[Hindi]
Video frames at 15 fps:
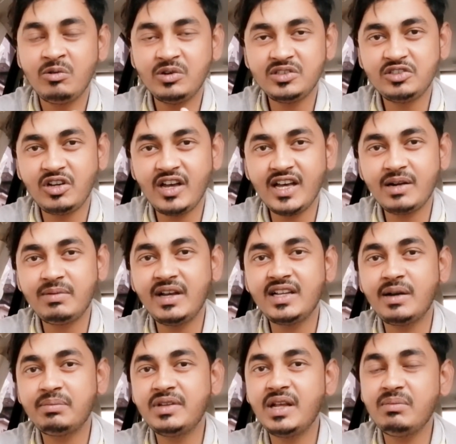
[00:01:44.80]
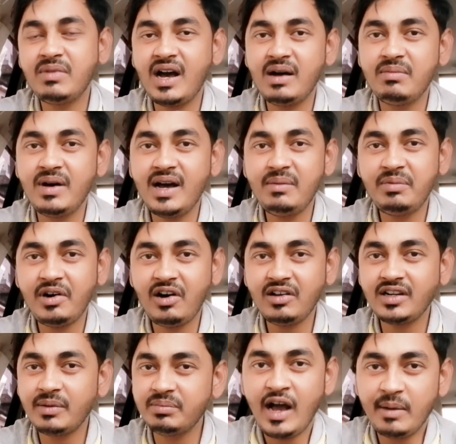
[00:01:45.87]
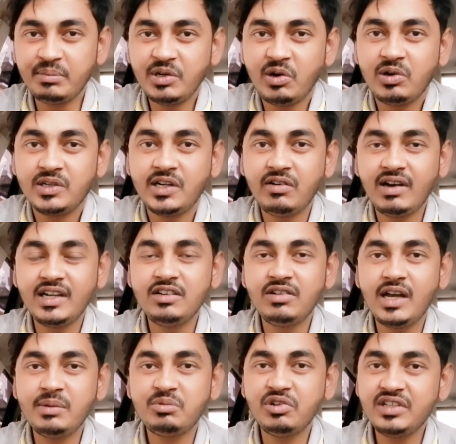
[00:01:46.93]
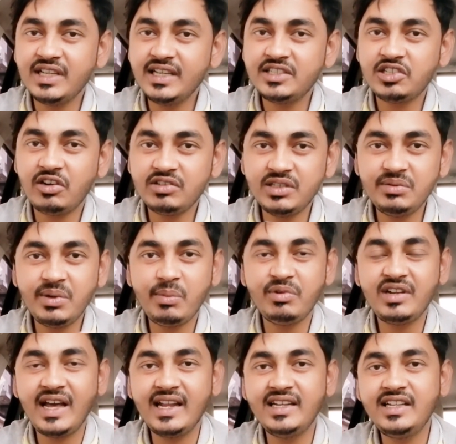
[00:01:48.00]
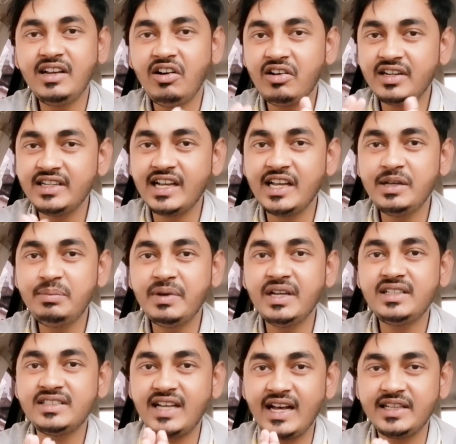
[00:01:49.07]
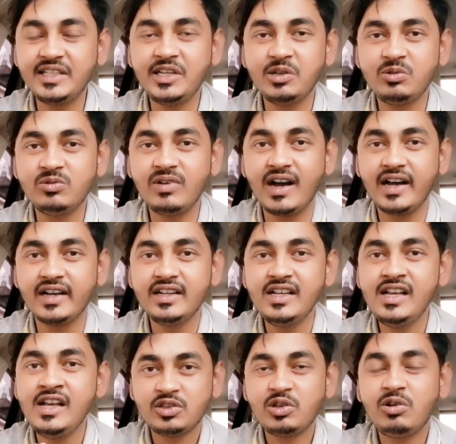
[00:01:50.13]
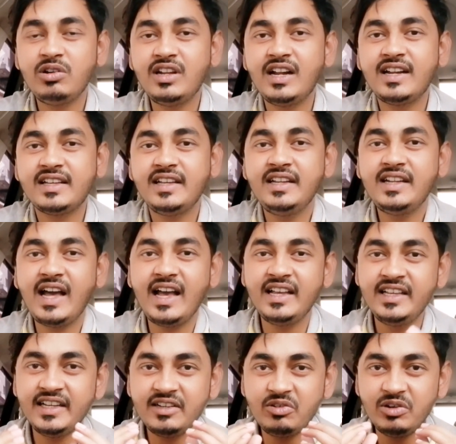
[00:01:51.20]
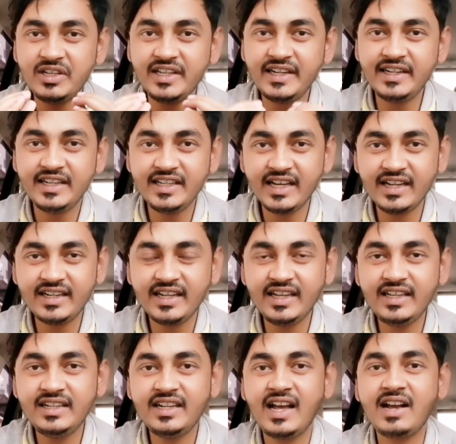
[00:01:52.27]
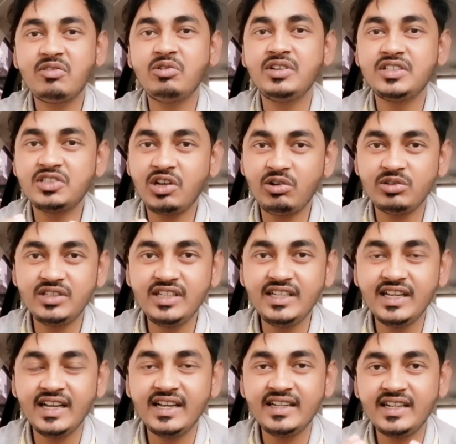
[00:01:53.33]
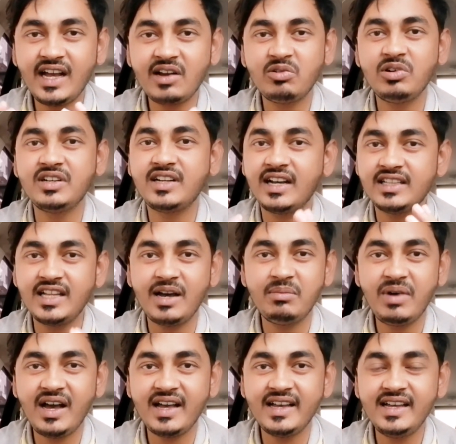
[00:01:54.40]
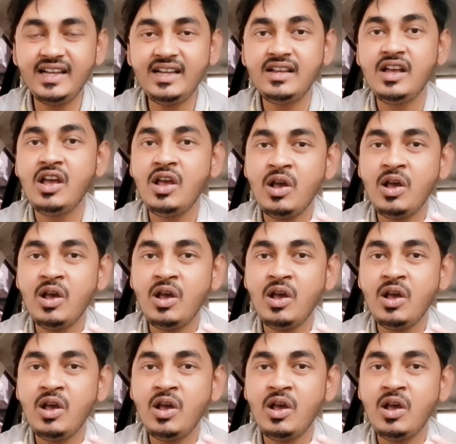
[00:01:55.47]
वो जोहर भाई अपने माँ बाप और अपने होने वाली वाइफ को यहीं सऊदी में बुला लिए और यहीं पे शादी हुआ तो लड़की ना ही कोई इंडियन है ना कोई सऊदी है ना कोई खदामा है